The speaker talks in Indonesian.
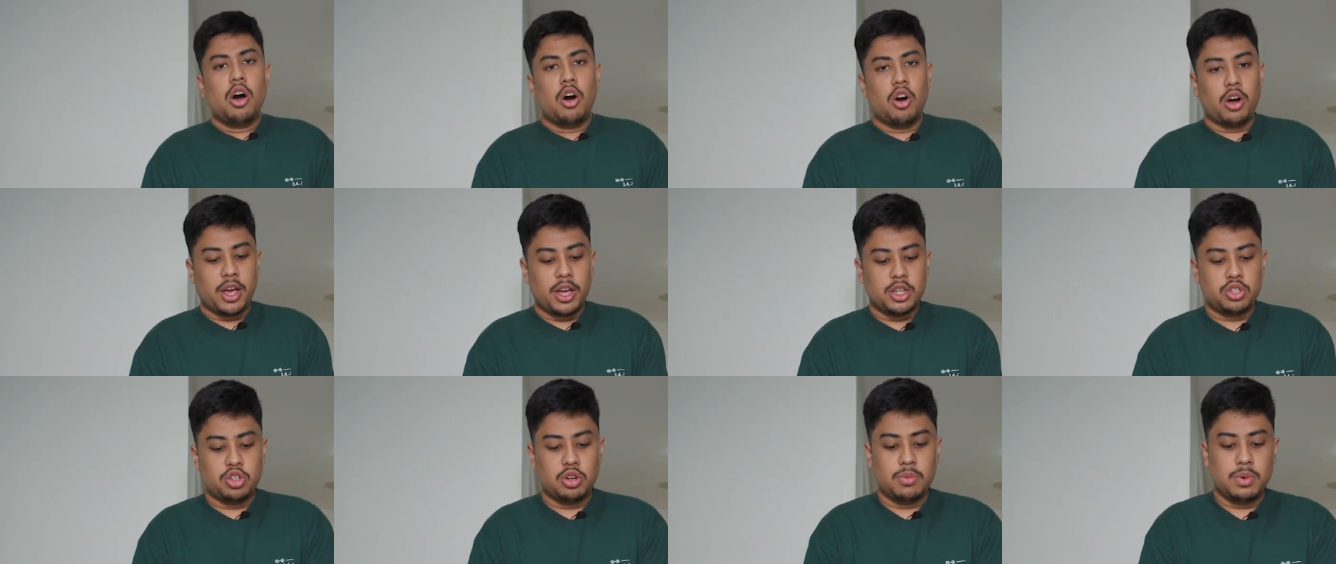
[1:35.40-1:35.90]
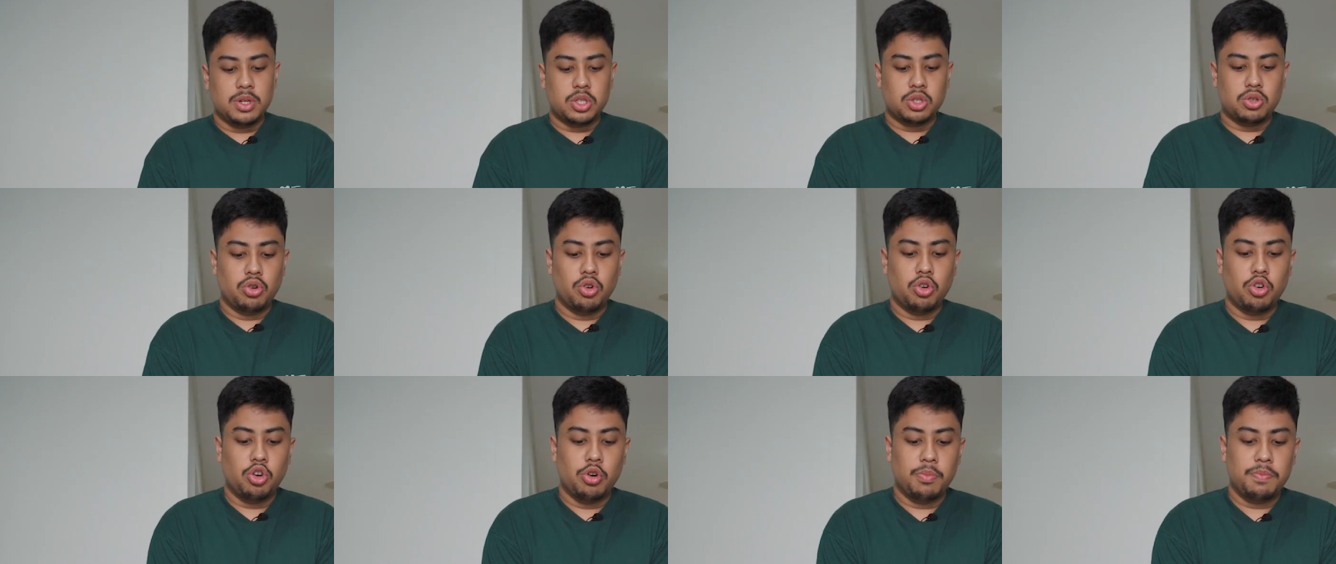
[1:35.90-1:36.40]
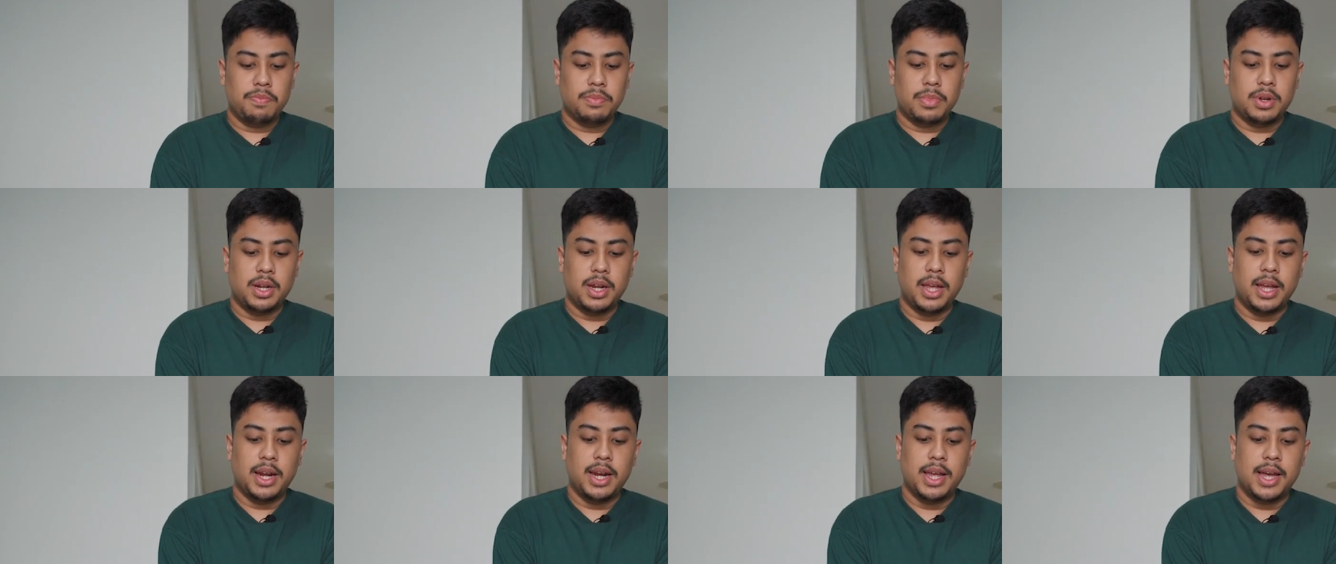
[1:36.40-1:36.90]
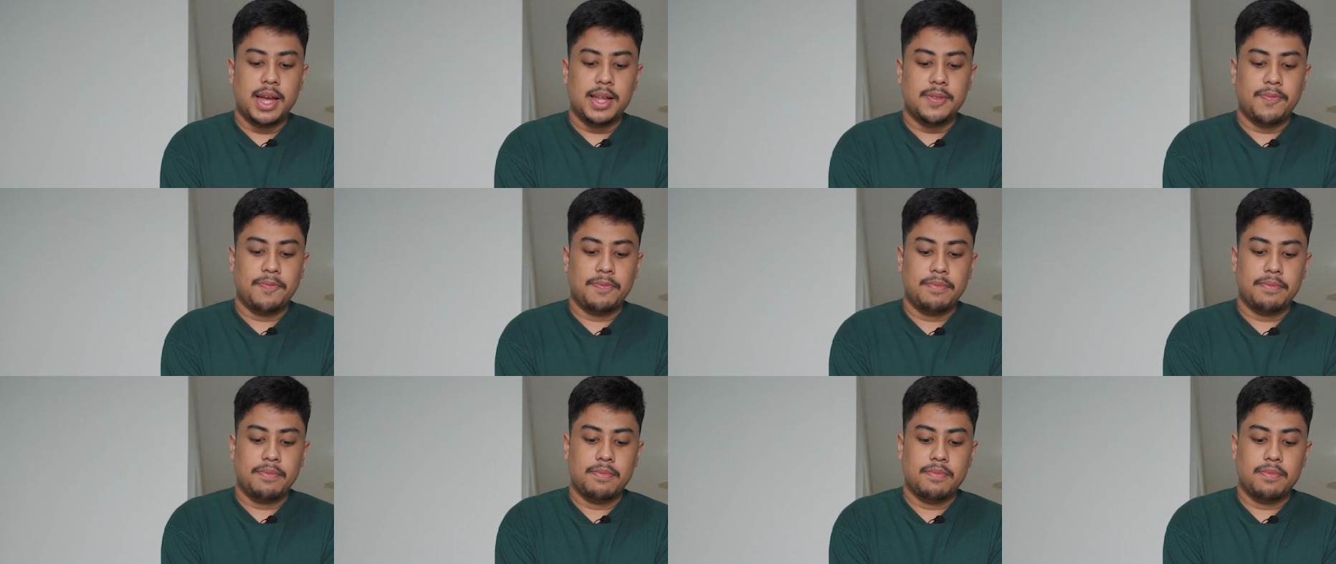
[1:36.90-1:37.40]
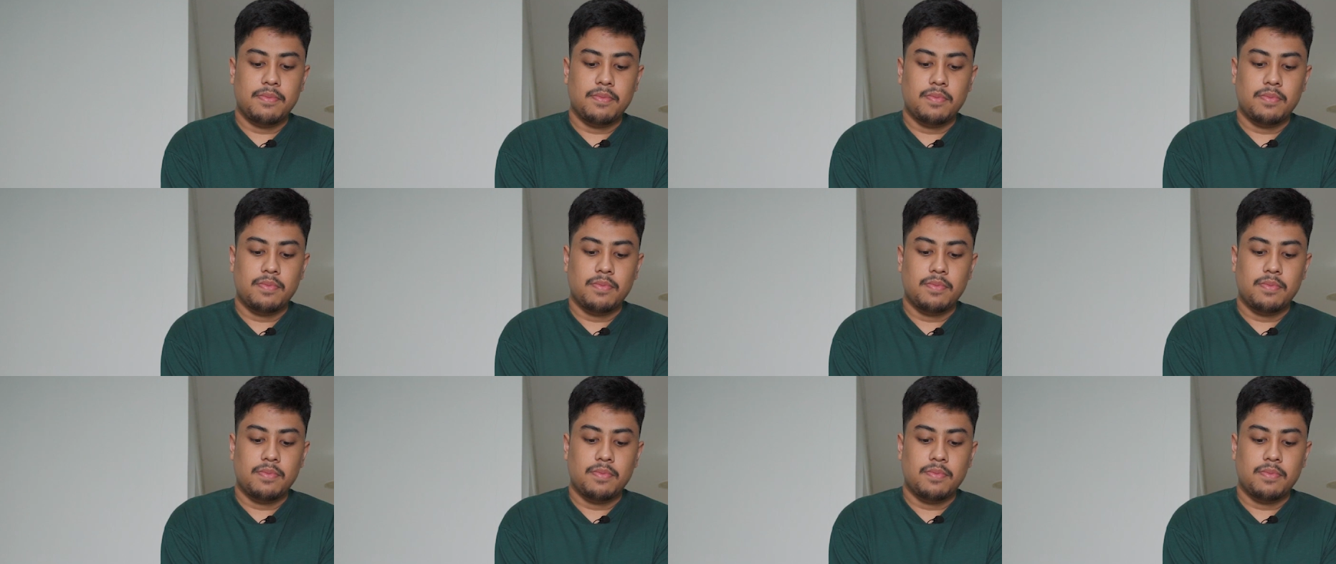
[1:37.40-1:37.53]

Oke, sobat sklukup, nih lihat